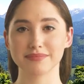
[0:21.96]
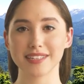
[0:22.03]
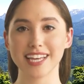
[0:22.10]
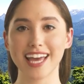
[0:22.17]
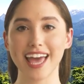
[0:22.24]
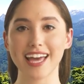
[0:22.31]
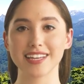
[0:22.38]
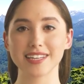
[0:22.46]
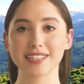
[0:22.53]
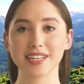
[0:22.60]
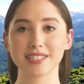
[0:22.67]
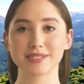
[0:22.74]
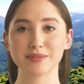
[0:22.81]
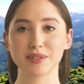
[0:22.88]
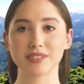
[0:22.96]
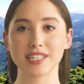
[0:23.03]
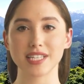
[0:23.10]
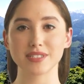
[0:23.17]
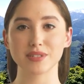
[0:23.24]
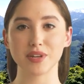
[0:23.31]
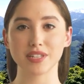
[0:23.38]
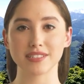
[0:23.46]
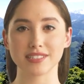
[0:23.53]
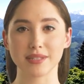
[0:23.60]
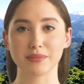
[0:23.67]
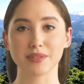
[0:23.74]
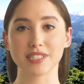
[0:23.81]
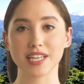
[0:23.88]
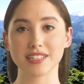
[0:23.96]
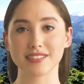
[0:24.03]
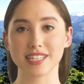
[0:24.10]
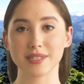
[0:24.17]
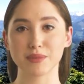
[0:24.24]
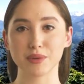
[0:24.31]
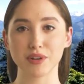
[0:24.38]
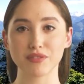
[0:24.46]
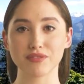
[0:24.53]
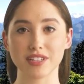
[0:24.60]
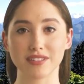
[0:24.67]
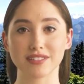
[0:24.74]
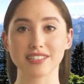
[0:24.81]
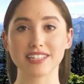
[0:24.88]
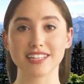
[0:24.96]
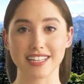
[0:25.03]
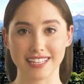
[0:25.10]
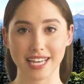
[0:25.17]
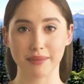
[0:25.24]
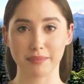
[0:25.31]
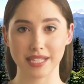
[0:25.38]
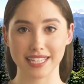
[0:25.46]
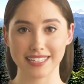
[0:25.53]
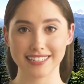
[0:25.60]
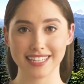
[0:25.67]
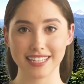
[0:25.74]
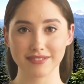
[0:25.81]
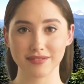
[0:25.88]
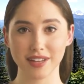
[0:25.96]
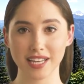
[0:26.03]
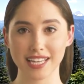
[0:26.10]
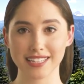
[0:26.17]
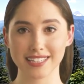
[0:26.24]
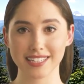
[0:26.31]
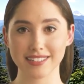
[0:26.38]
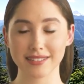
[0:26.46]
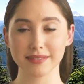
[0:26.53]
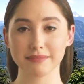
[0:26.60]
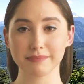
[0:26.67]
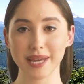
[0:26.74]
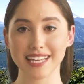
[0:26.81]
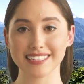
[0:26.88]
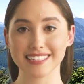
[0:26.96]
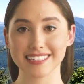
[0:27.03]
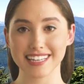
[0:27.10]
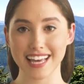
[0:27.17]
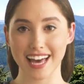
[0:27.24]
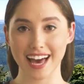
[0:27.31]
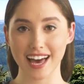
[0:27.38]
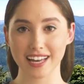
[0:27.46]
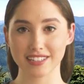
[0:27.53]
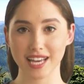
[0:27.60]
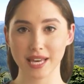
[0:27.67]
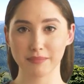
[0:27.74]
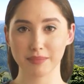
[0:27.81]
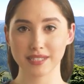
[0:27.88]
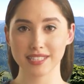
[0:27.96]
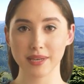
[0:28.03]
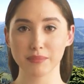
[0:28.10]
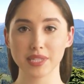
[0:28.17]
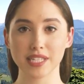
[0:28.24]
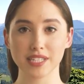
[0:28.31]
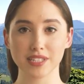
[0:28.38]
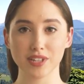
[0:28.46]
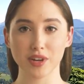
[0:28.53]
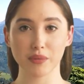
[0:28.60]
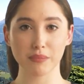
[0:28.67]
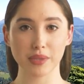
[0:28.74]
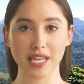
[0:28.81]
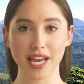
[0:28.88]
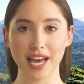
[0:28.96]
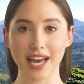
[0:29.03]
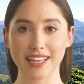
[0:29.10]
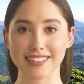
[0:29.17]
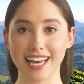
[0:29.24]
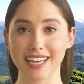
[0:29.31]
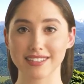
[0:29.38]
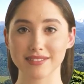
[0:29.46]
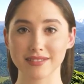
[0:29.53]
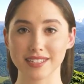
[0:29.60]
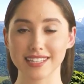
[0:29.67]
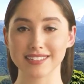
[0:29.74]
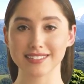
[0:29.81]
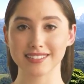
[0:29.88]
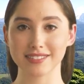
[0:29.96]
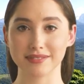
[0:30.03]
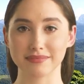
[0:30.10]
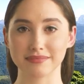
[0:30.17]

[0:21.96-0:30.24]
Die Ananas wird seit 1957 in der Medizin verwendet, weil sie sehr reich an Vitaminen und Mineralsalzen ist.